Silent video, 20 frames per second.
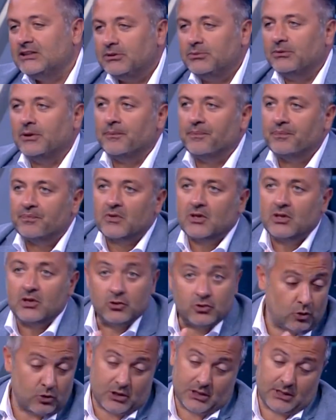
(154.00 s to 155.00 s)
Şimdi
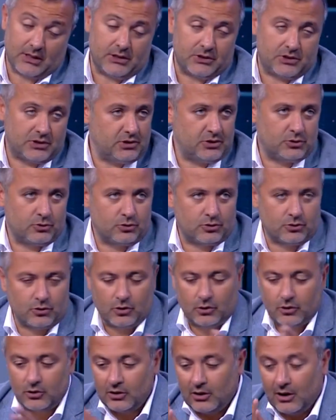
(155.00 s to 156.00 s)
çok Galici hiç
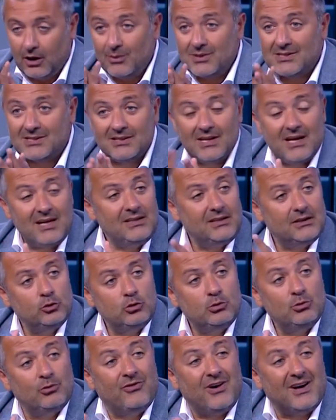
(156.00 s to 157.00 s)
kuşku yok. Ama
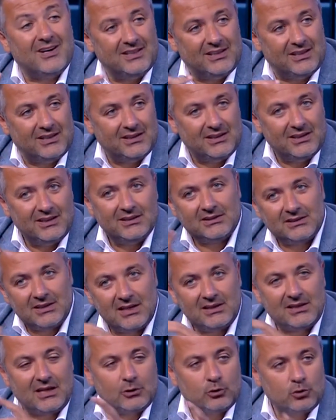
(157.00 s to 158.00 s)
Snyder'ın durumu farklı.
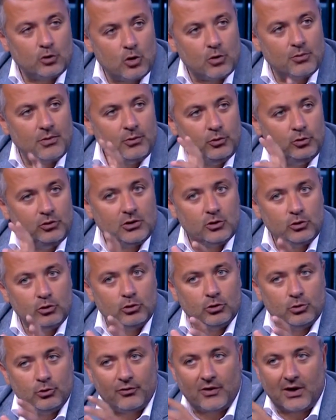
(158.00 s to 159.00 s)
Snyder, Drogba
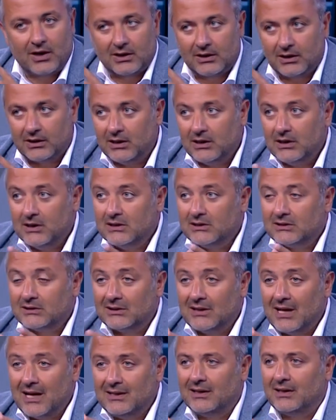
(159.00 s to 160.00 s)
bunların durumu farklı.
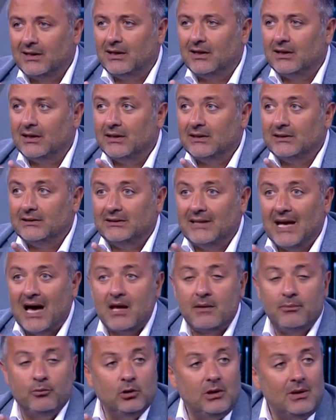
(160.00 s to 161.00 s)
Snyder
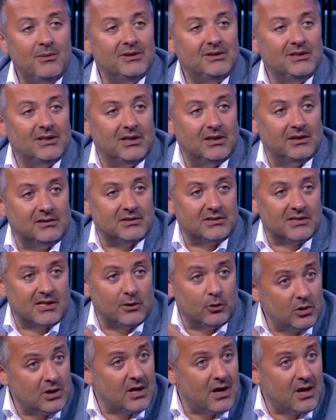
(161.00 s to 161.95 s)
yer bulamadı Galatasaray.